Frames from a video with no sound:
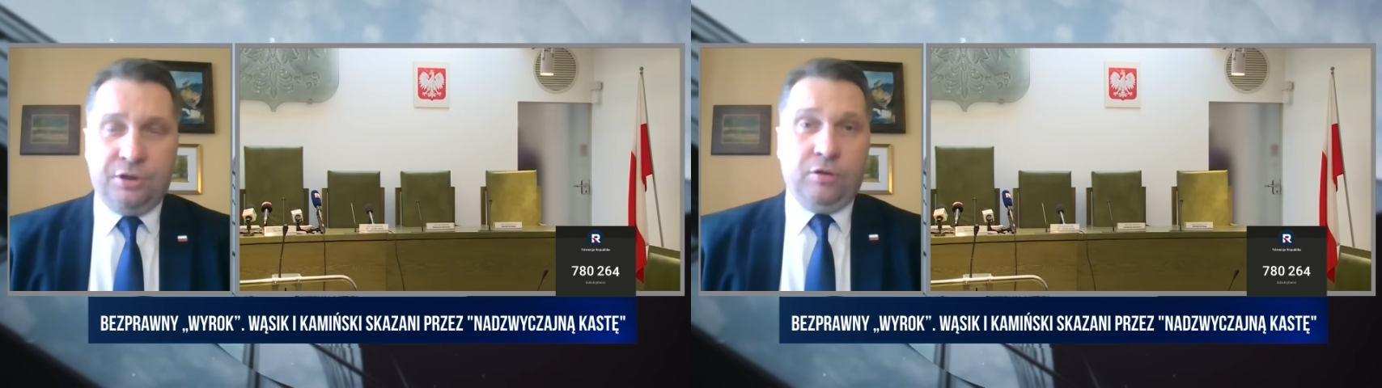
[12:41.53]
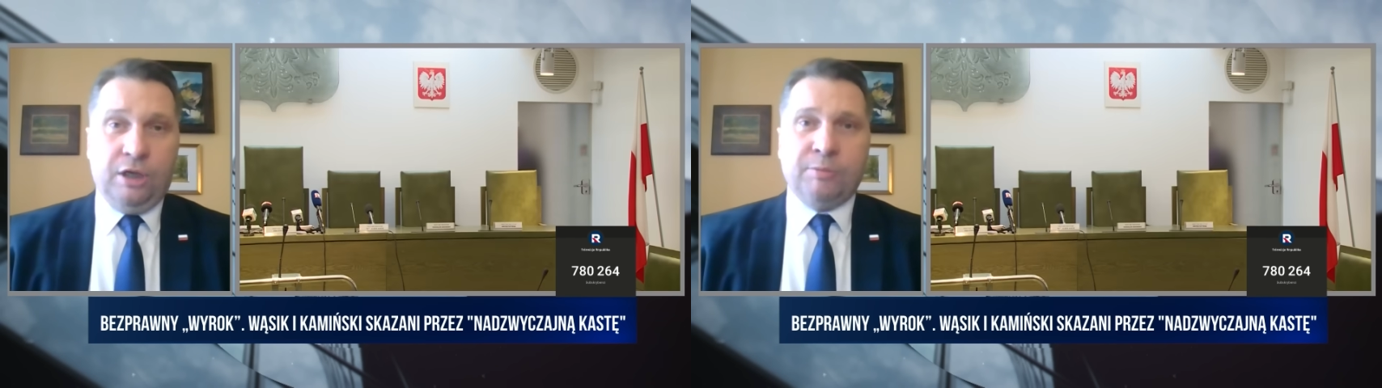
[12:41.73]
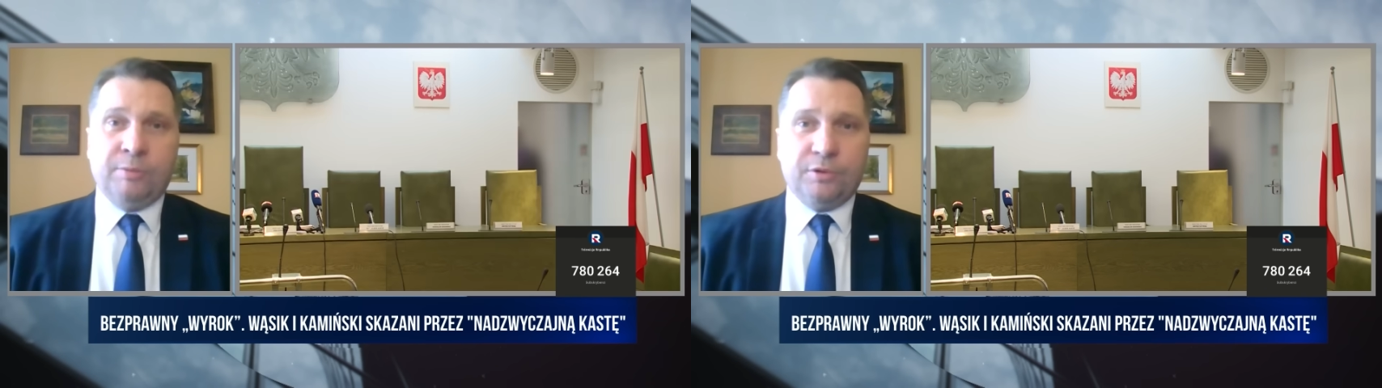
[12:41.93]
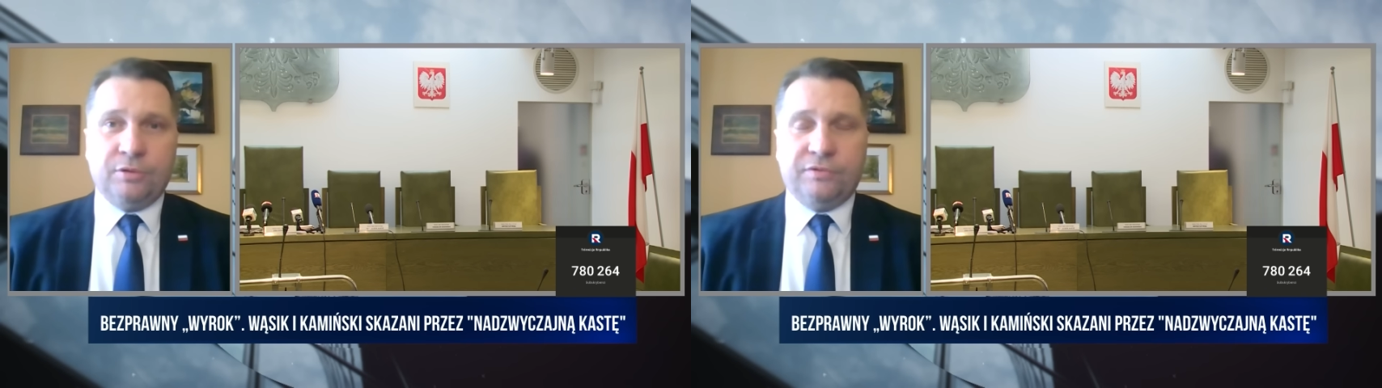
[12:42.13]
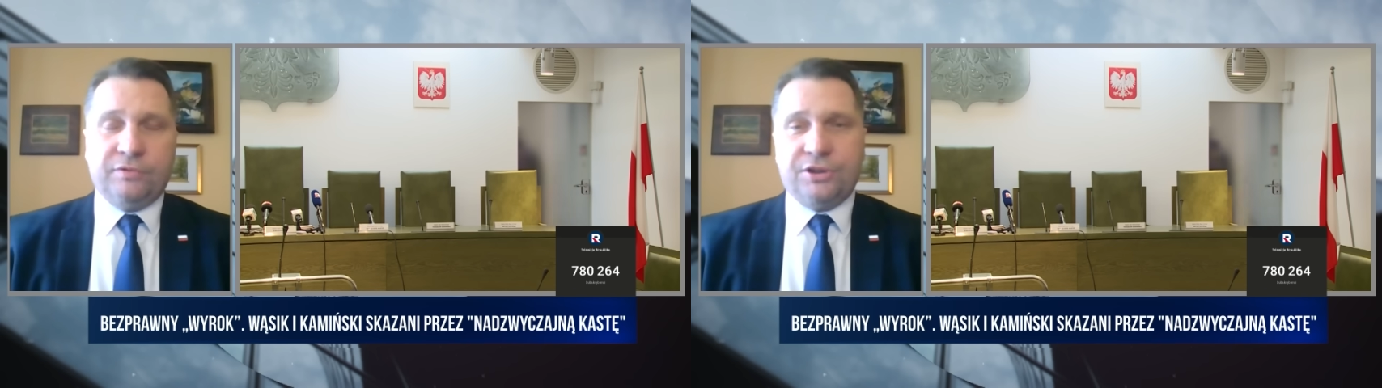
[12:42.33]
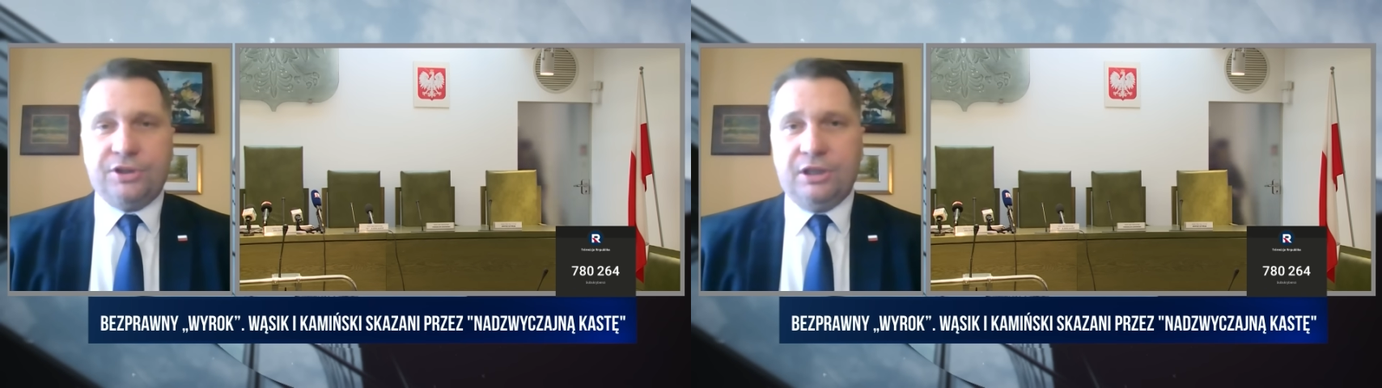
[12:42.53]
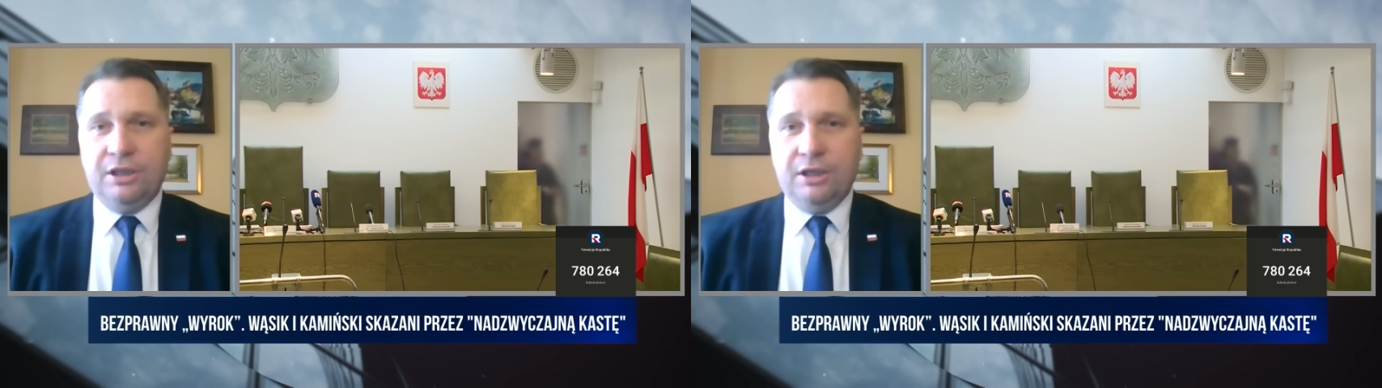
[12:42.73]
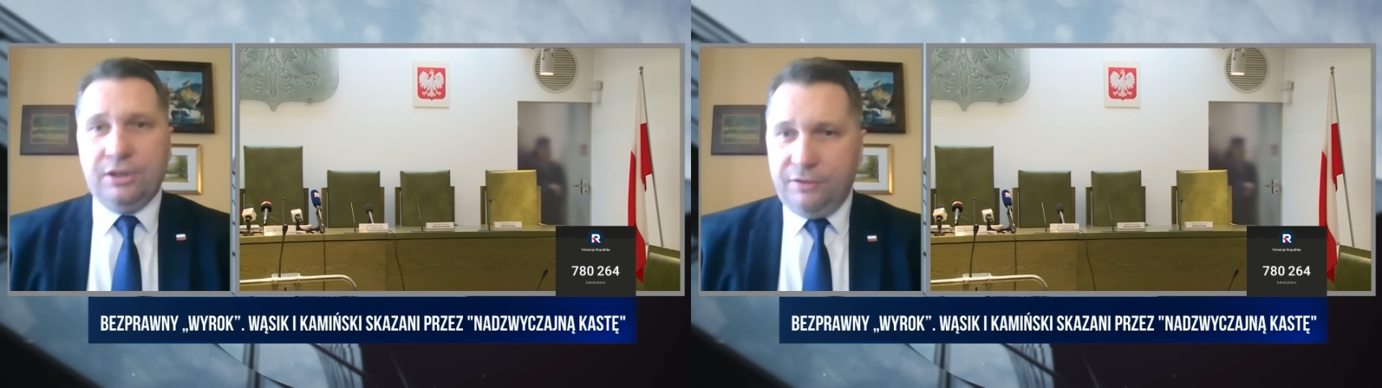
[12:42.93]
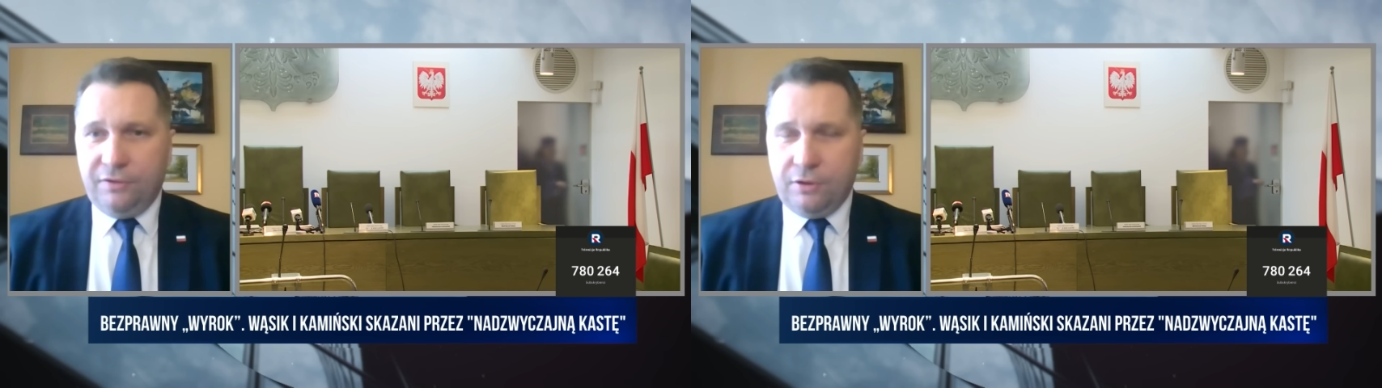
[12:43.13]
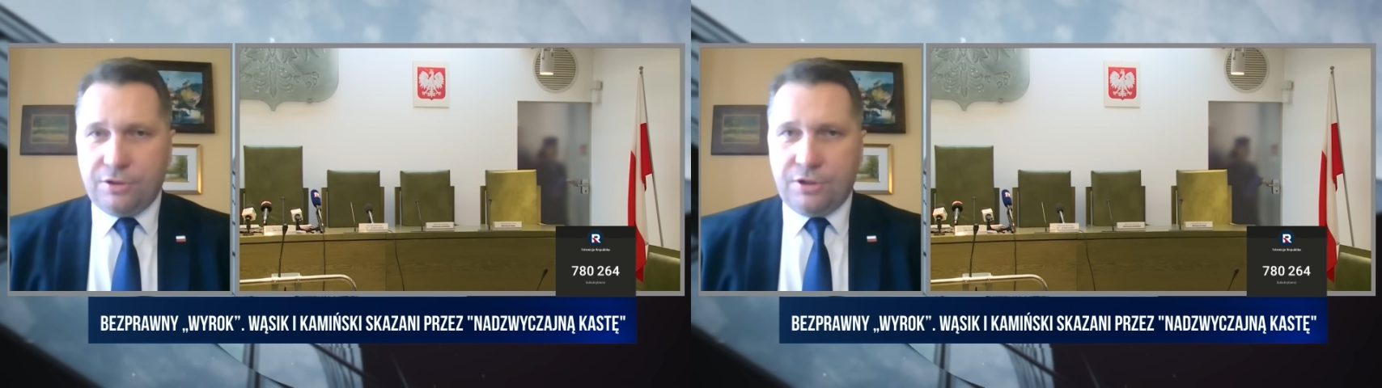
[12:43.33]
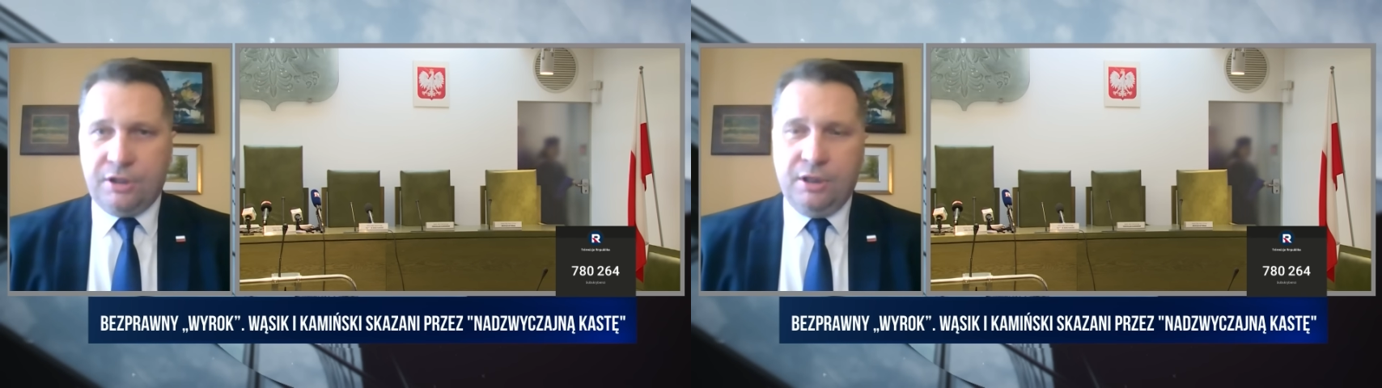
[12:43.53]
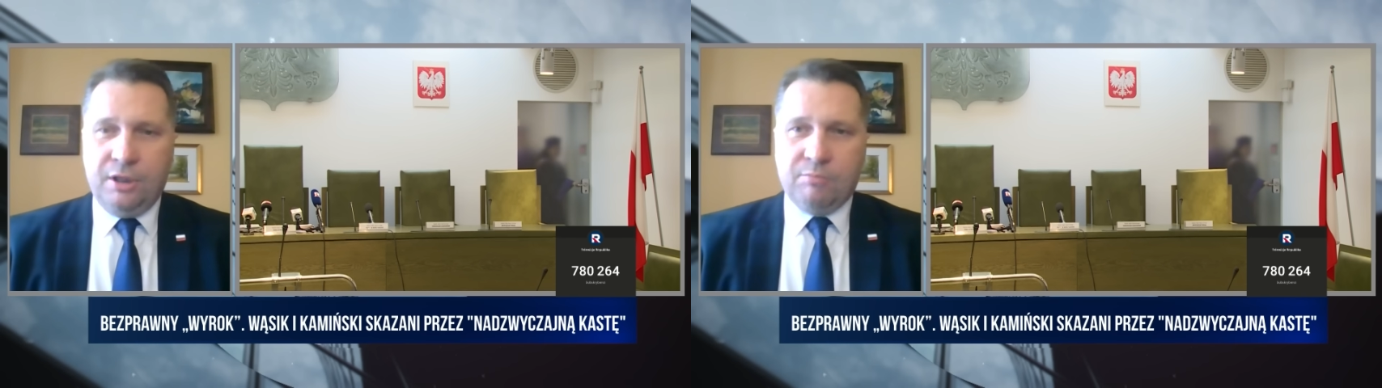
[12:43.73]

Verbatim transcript: to ona po prostu w życie nie wchodzi.